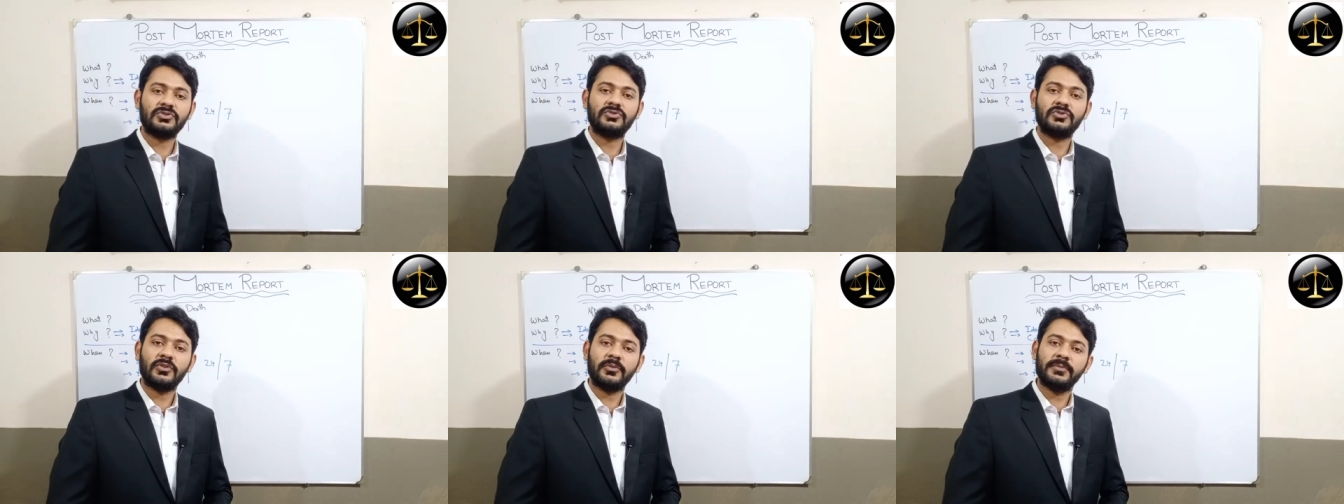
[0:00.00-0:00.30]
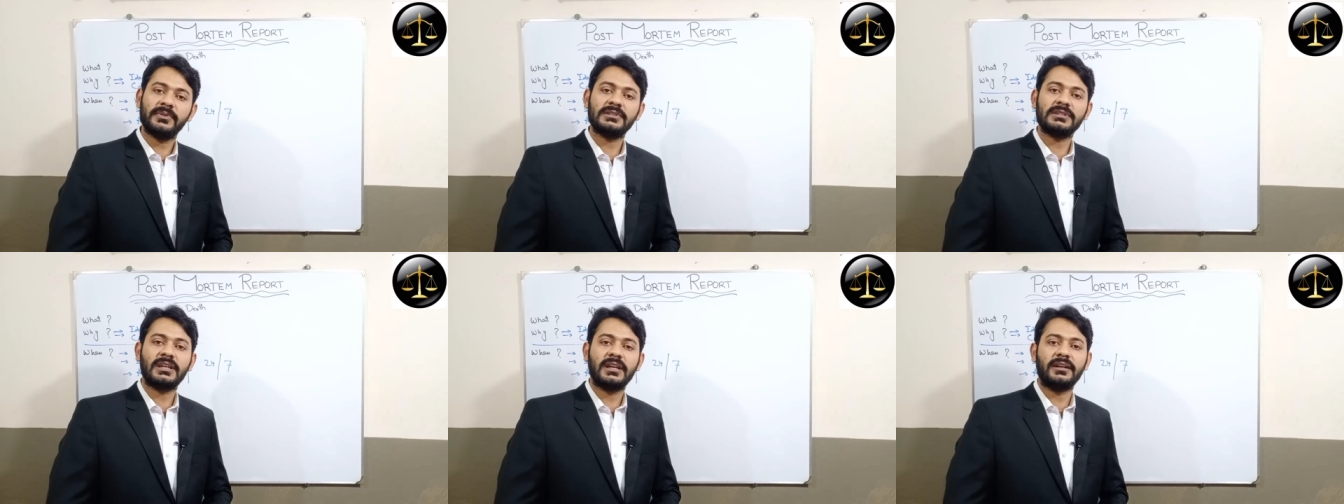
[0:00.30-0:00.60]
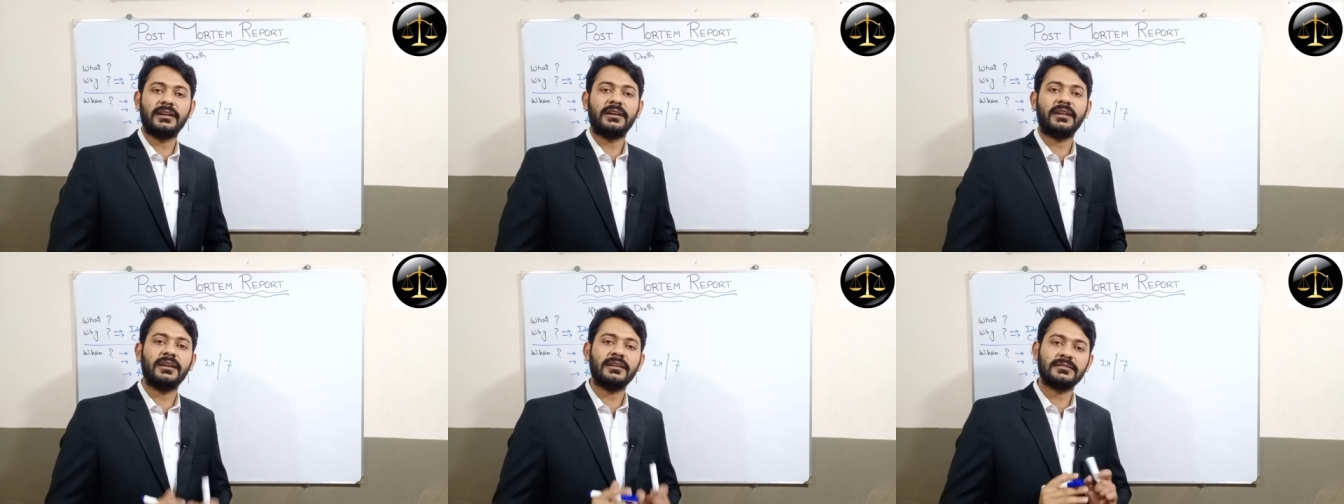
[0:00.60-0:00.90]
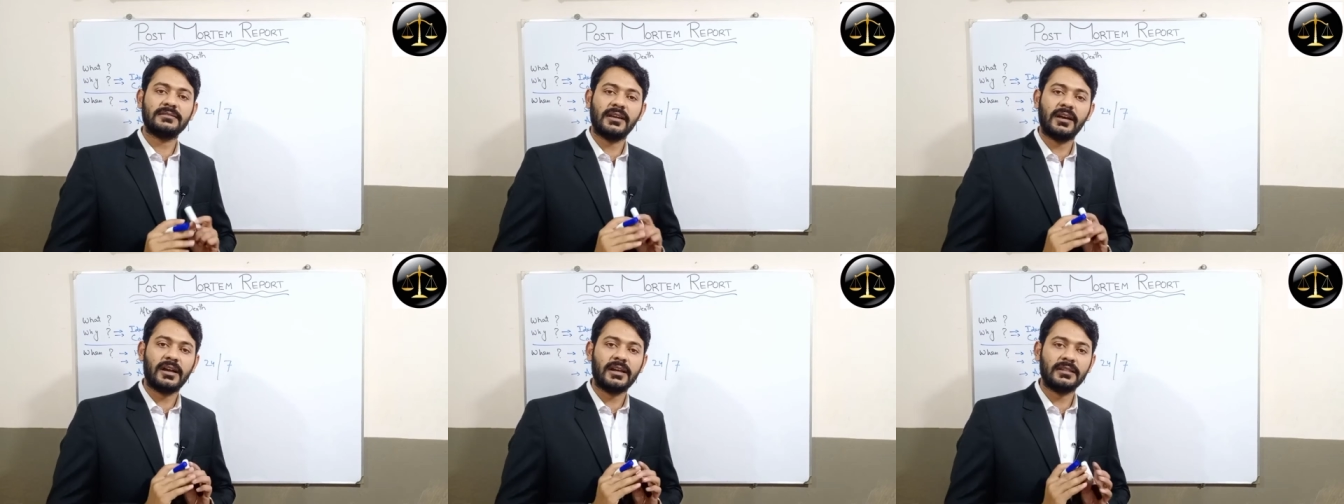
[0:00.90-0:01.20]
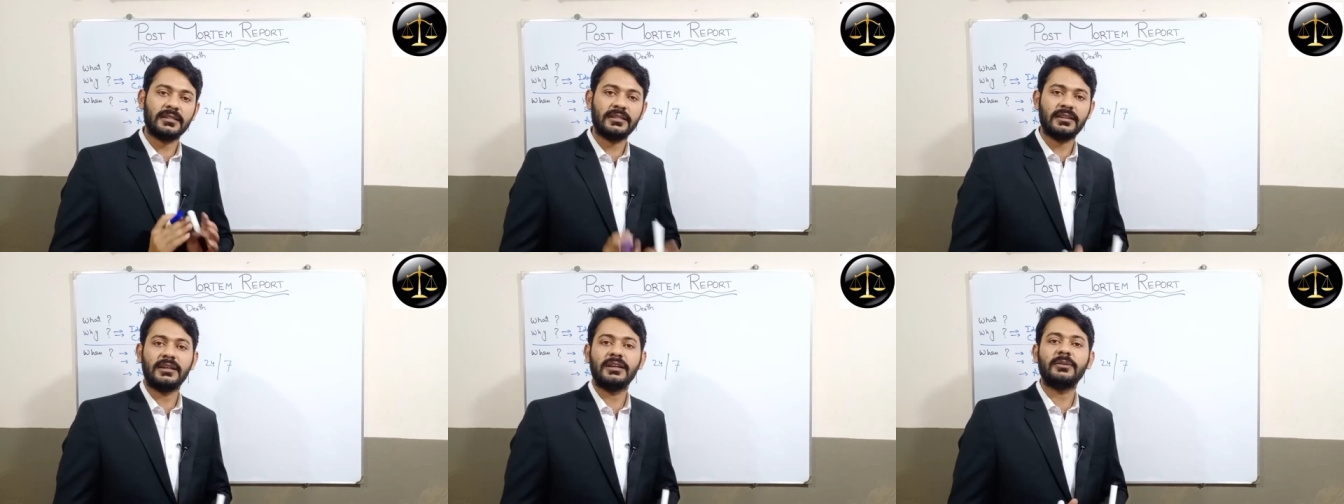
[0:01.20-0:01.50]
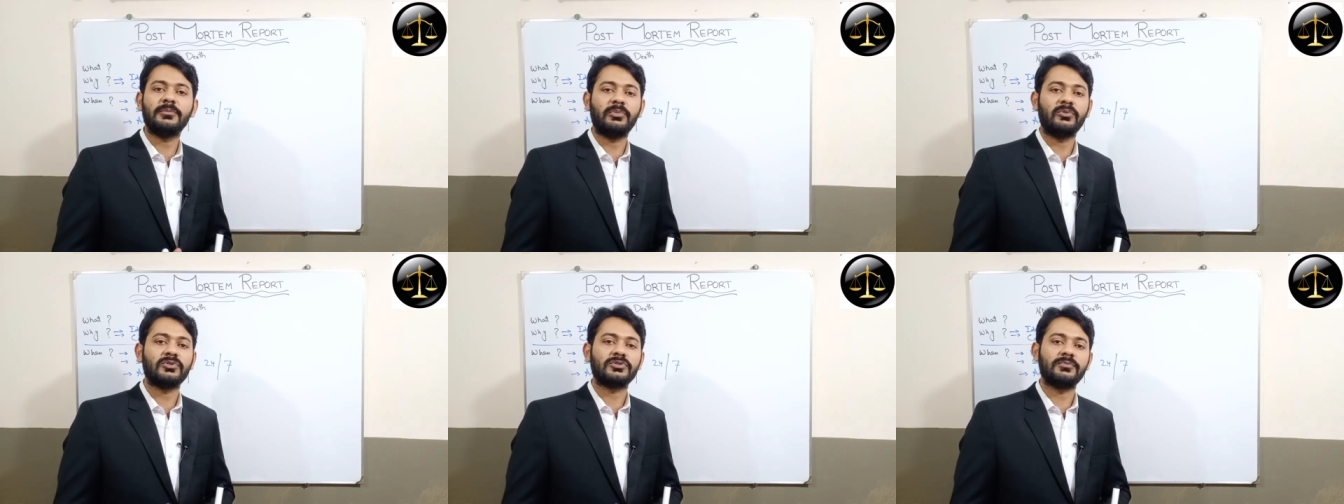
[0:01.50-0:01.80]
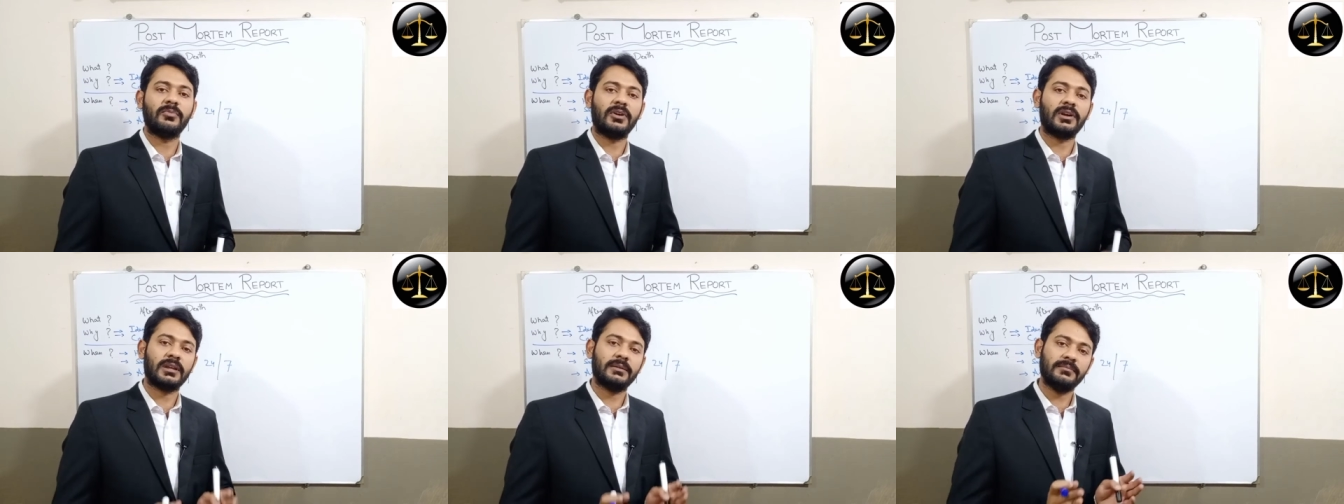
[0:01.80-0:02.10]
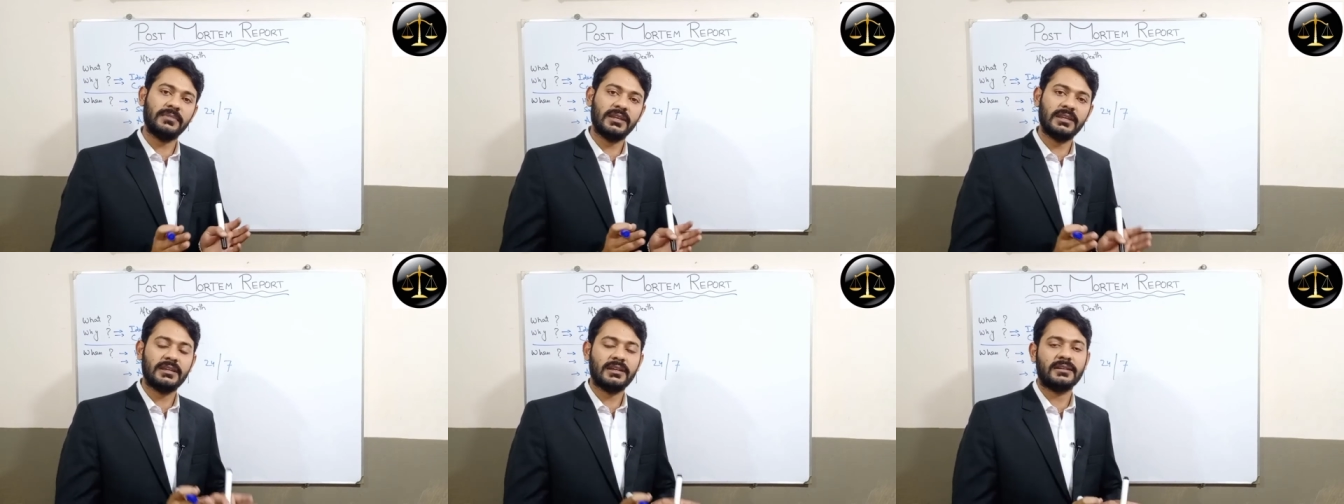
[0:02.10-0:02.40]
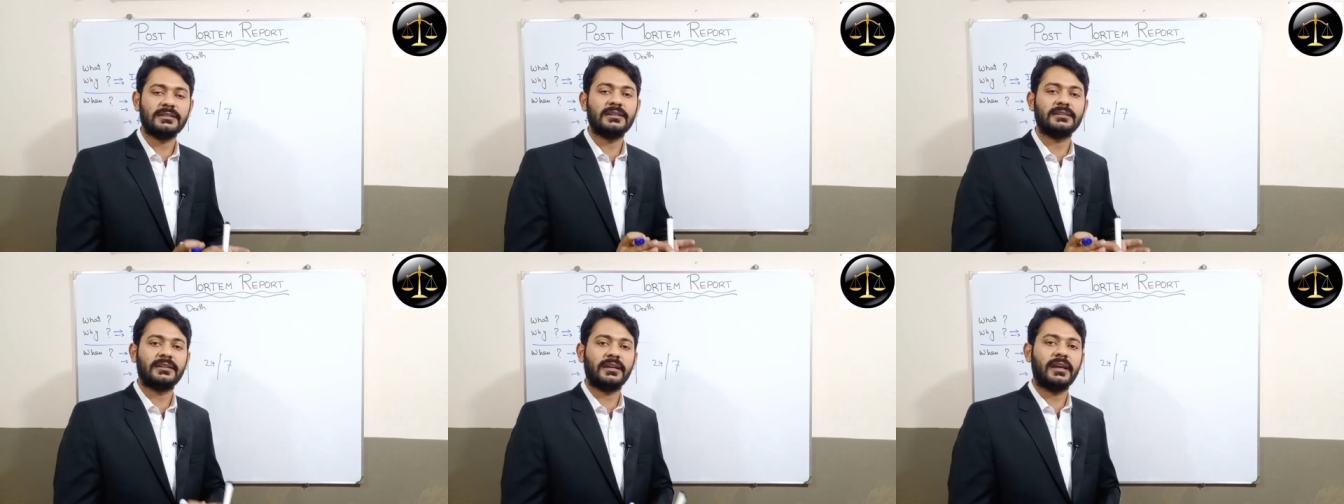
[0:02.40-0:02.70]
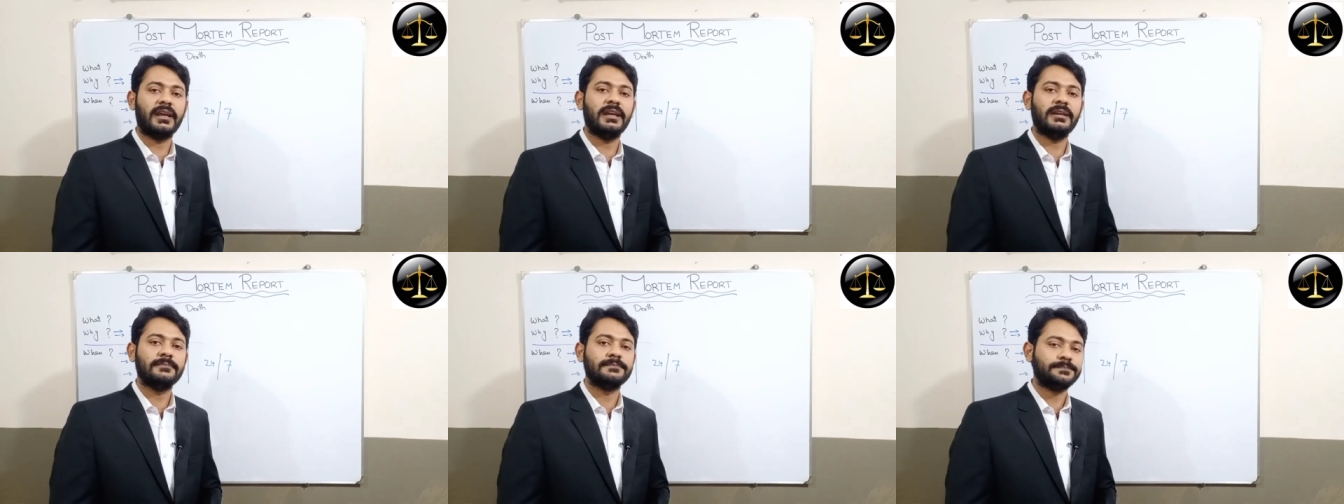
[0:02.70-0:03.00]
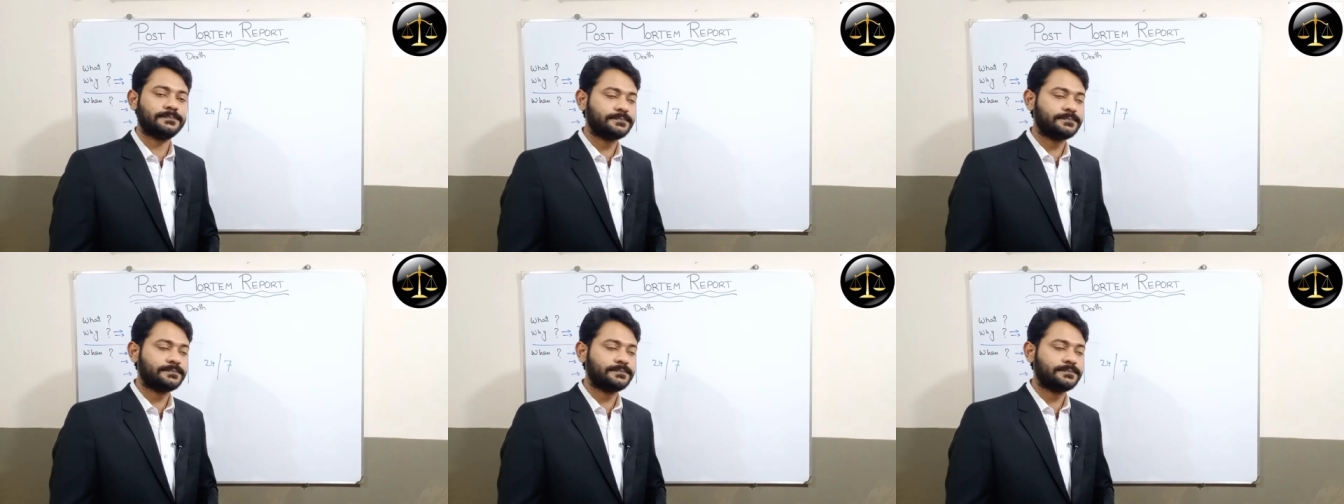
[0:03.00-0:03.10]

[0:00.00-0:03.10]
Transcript: 24 घंटे सात दिन पोस्टमार्टम किया जाता है